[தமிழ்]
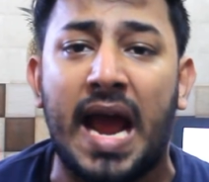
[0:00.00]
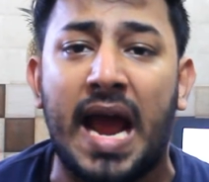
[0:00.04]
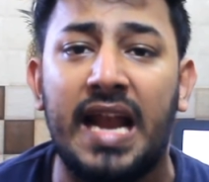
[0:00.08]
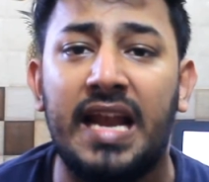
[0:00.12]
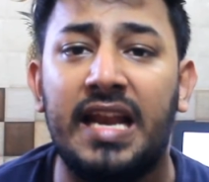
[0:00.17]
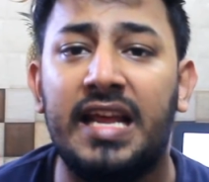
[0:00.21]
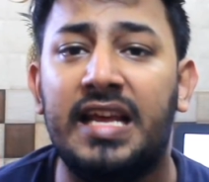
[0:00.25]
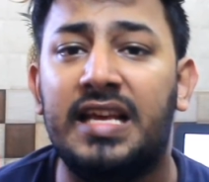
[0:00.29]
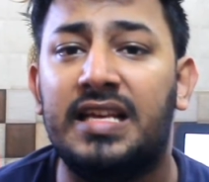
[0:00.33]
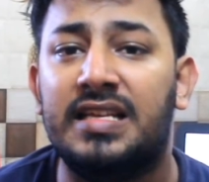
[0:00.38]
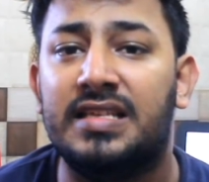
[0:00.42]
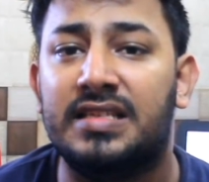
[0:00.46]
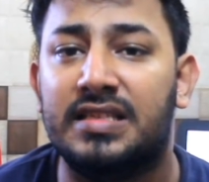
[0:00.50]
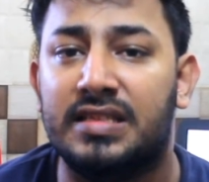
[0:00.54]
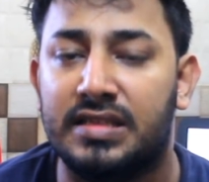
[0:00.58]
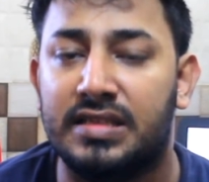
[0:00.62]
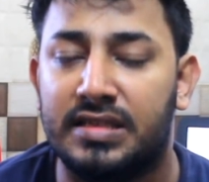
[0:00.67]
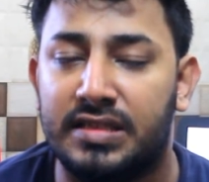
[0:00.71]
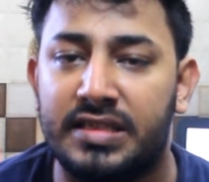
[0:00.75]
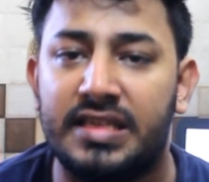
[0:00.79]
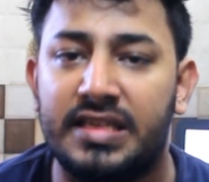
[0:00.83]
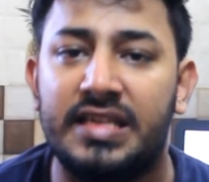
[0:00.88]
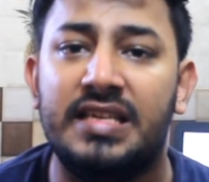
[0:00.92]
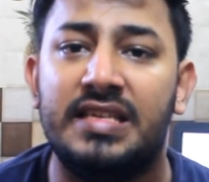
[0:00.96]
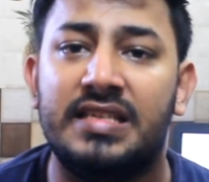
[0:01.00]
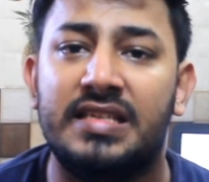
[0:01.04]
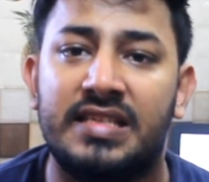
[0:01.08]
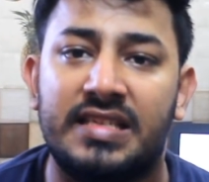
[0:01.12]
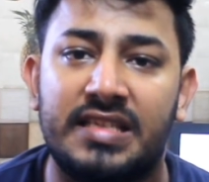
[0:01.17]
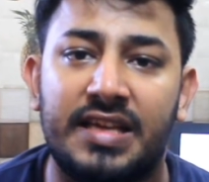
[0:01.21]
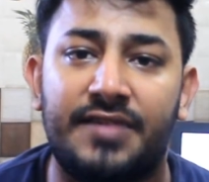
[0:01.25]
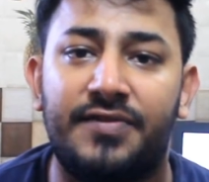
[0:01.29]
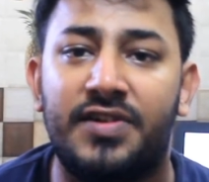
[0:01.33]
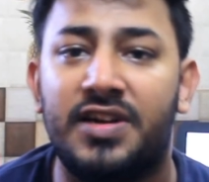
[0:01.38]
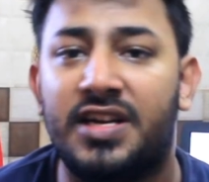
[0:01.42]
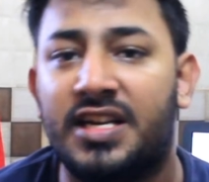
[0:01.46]
மேலி ஜி
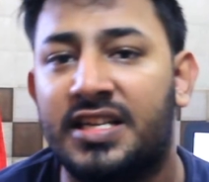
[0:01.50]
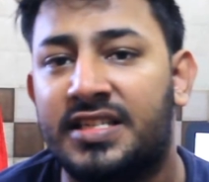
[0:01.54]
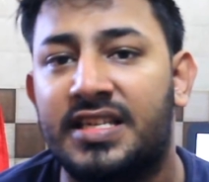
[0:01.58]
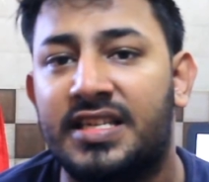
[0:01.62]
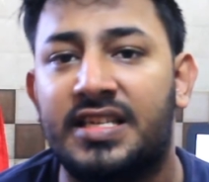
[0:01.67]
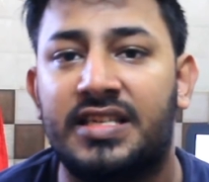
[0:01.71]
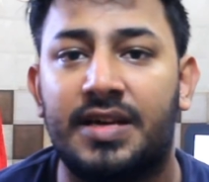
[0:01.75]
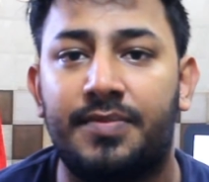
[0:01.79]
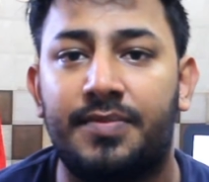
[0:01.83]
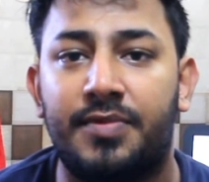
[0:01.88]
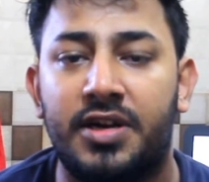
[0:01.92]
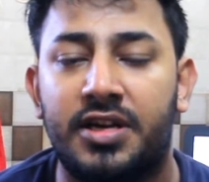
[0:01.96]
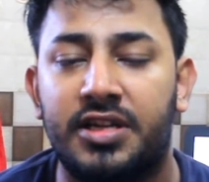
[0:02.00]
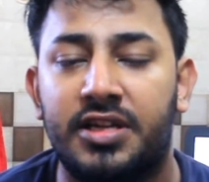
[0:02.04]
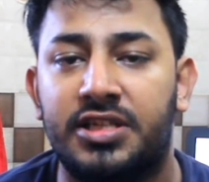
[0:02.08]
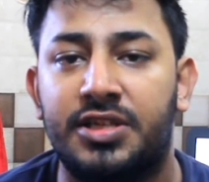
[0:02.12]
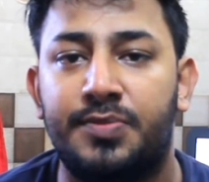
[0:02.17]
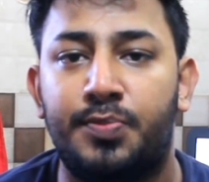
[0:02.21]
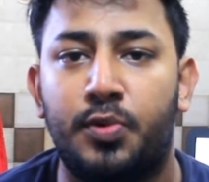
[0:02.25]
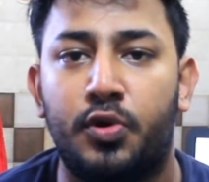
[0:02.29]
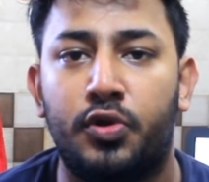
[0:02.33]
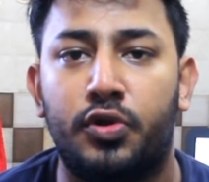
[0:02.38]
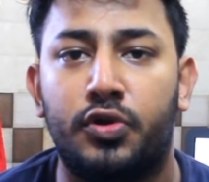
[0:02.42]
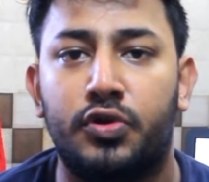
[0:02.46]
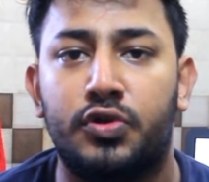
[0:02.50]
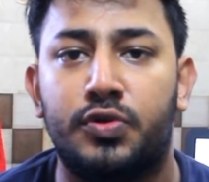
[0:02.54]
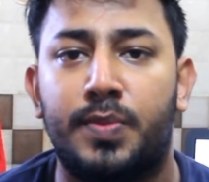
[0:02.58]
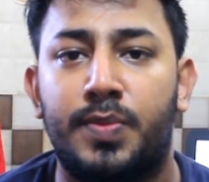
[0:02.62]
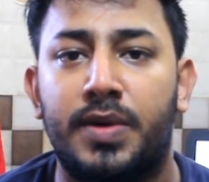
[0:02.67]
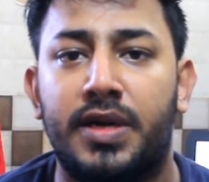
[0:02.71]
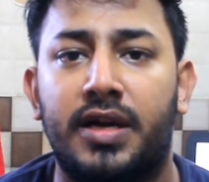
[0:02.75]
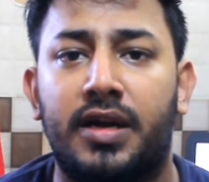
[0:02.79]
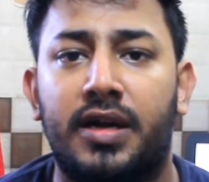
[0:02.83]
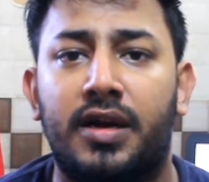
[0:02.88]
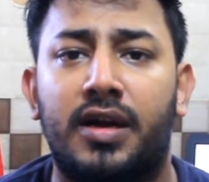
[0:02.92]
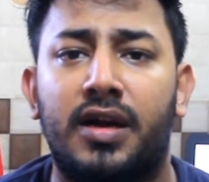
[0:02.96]
செவன்ட்டி சிக்ஸ் அப்படின்ற ஜிபி வந்து யூஸ்
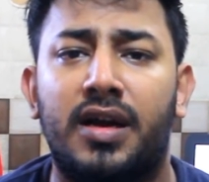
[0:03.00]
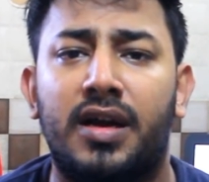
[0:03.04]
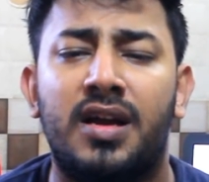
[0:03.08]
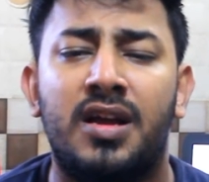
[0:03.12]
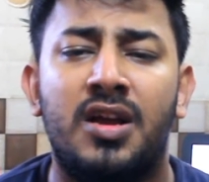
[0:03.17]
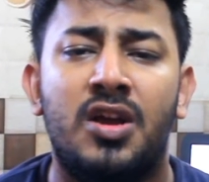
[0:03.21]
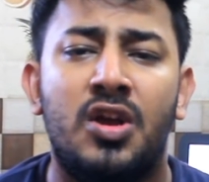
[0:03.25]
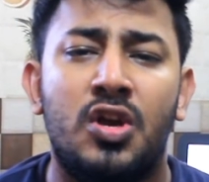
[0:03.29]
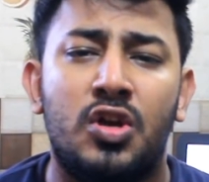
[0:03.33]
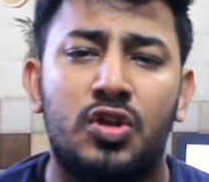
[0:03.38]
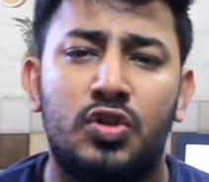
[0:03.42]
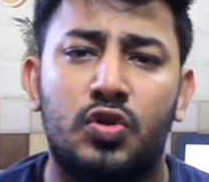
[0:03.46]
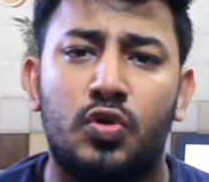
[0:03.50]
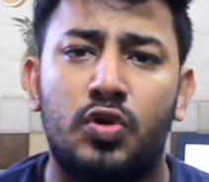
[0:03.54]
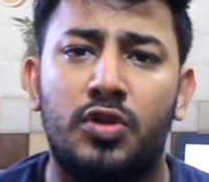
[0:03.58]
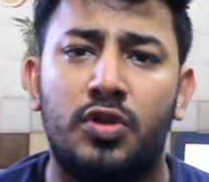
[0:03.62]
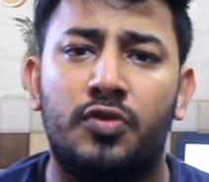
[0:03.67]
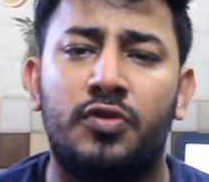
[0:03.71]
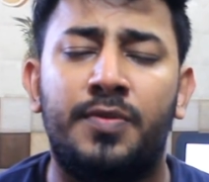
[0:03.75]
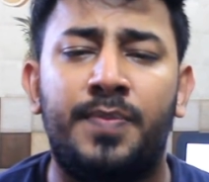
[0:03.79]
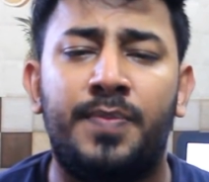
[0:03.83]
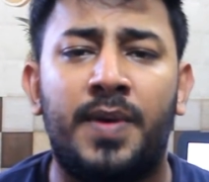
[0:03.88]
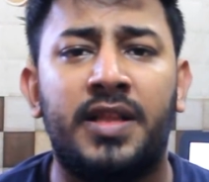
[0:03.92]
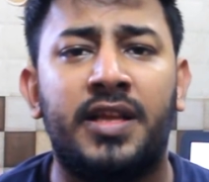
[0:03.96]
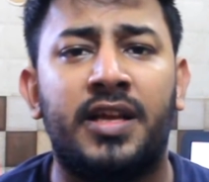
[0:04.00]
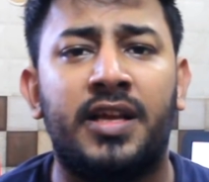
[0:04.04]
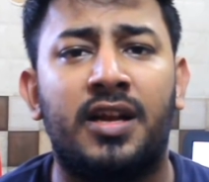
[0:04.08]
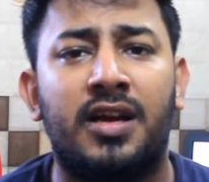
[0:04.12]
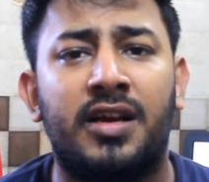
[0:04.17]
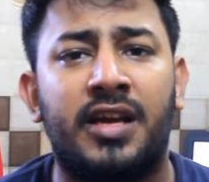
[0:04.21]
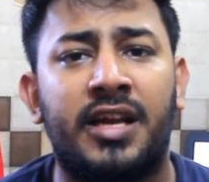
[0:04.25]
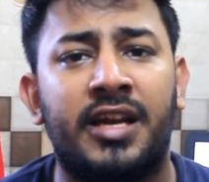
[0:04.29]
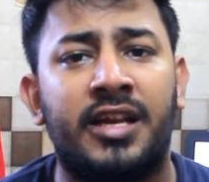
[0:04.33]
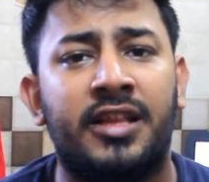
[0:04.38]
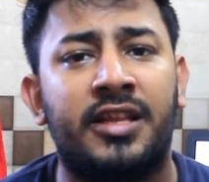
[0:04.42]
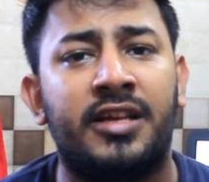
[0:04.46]
பண்ணியிருக்காங்க ஸோ இது வந்து
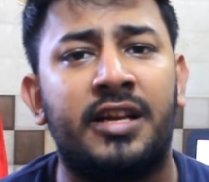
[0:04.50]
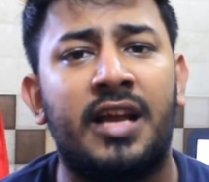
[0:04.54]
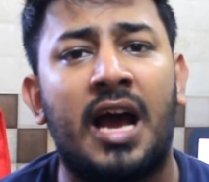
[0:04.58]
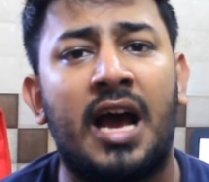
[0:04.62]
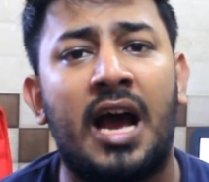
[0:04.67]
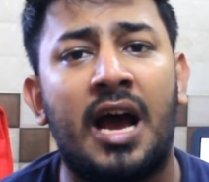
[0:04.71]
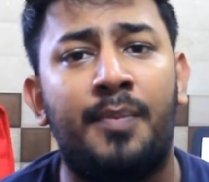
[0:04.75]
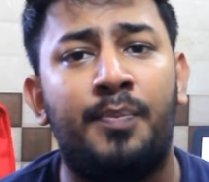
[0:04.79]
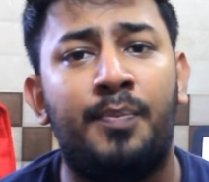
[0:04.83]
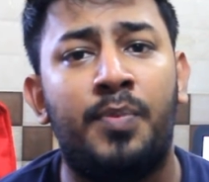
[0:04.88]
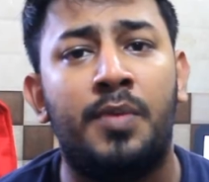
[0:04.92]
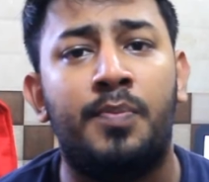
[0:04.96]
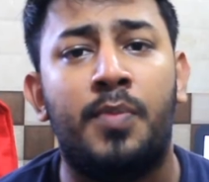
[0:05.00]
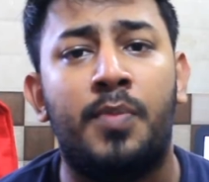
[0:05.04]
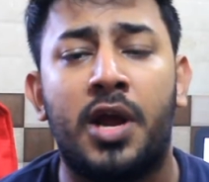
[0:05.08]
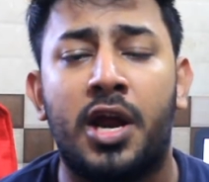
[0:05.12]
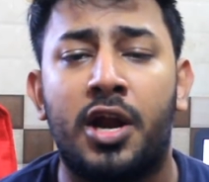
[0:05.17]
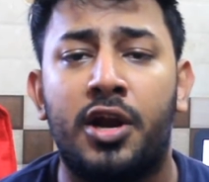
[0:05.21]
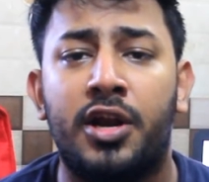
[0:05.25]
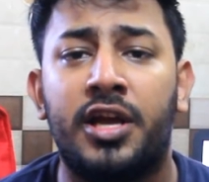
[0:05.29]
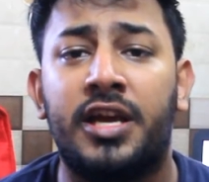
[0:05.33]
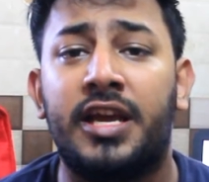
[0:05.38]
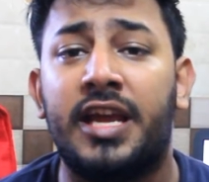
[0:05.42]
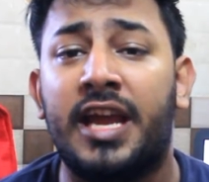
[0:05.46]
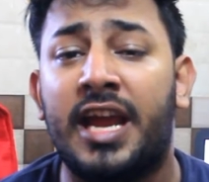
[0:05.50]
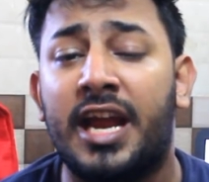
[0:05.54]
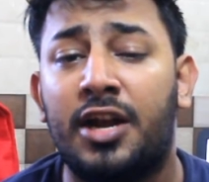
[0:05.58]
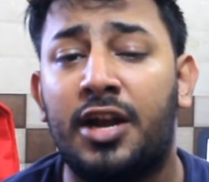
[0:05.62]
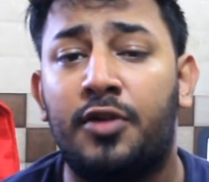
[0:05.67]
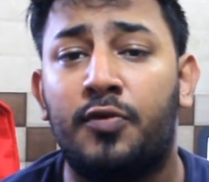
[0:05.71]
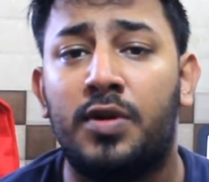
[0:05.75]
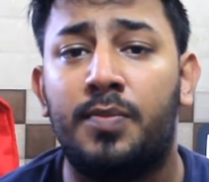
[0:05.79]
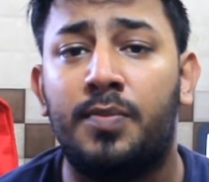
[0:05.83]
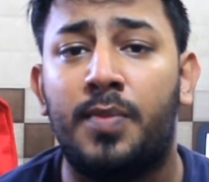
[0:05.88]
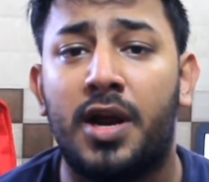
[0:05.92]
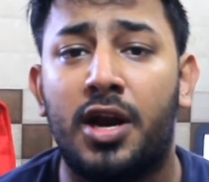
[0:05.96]
பார்த்தீங்கன்னா கிட்டத்தட்ட ஆப்பிள் பயோனிக் ஏ
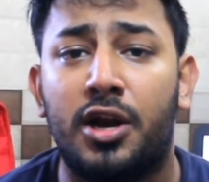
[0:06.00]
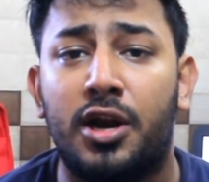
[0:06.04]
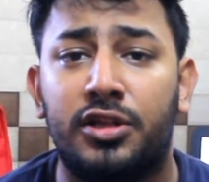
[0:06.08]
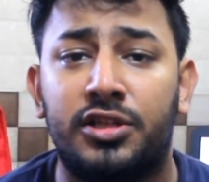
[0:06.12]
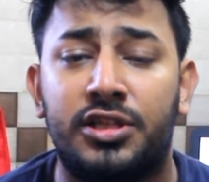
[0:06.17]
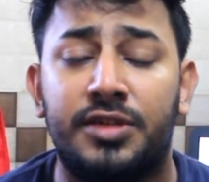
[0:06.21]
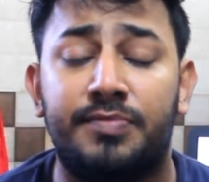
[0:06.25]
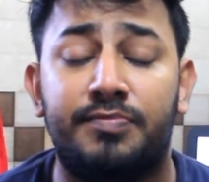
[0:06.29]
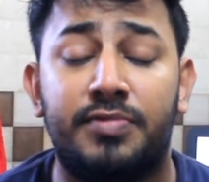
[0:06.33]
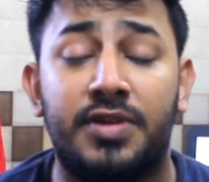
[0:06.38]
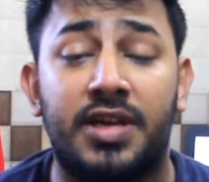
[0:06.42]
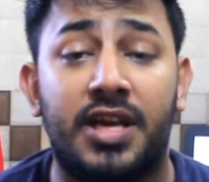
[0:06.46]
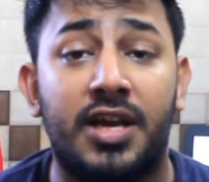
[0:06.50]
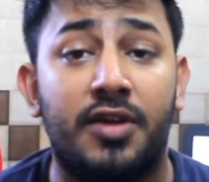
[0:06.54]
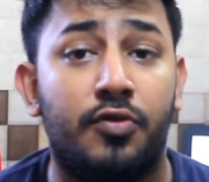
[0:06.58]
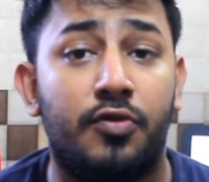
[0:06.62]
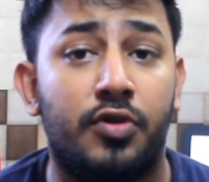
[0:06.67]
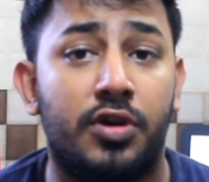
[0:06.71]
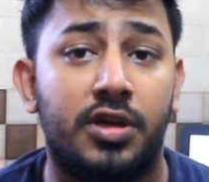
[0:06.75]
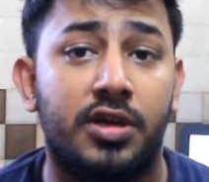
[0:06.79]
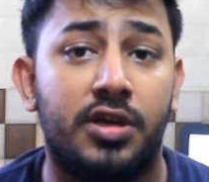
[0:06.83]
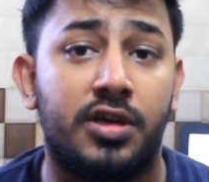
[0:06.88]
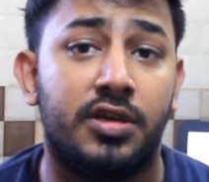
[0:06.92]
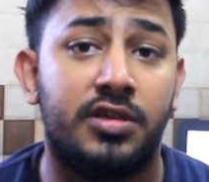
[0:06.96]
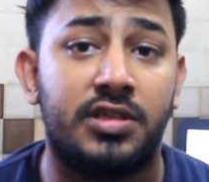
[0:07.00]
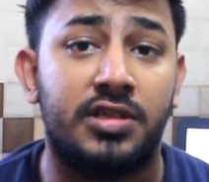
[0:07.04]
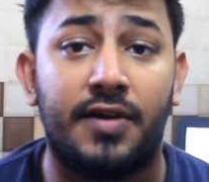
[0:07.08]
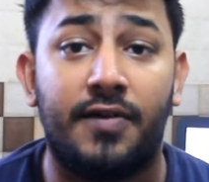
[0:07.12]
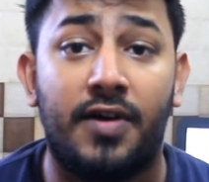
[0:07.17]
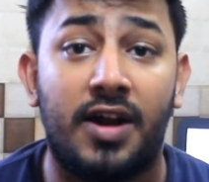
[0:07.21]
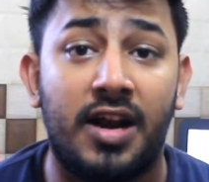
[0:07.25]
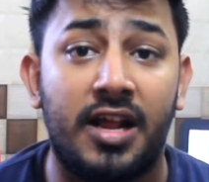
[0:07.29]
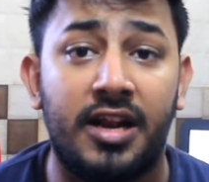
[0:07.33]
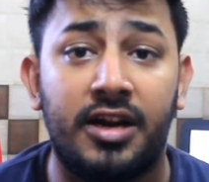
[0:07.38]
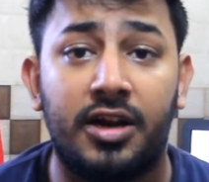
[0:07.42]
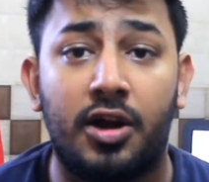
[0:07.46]
டுவெல் பயோனிக் சிப்புக்கே ஒரு
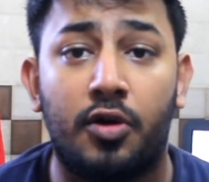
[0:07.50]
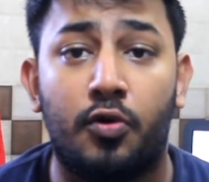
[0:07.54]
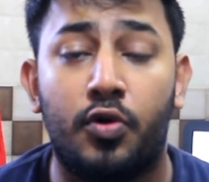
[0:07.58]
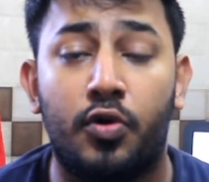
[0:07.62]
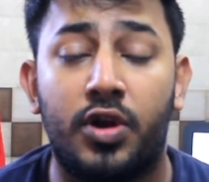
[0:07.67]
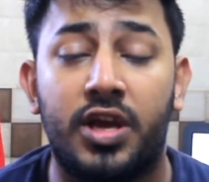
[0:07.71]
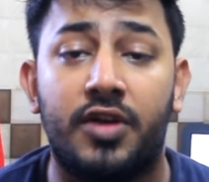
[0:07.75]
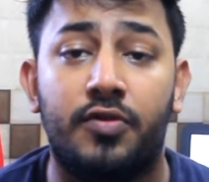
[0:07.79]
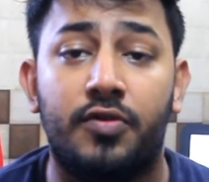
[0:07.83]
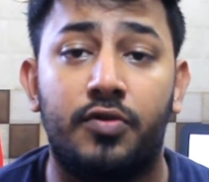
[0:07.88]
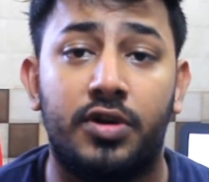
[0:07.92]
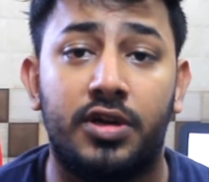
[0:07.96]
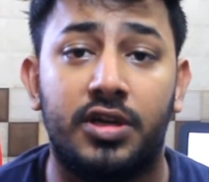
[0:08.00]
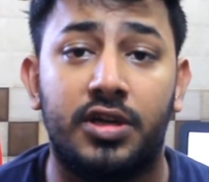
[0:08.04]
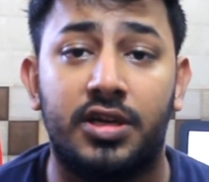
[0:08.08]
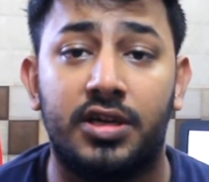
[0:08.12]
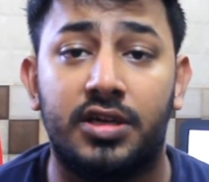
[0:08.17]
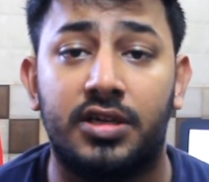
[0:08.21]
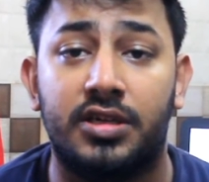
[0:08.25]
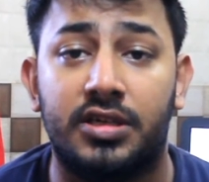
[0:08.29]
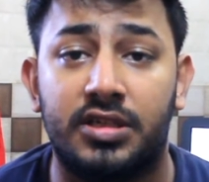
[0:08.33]
சவாலாக இருக்கக்கூடிய ஒரு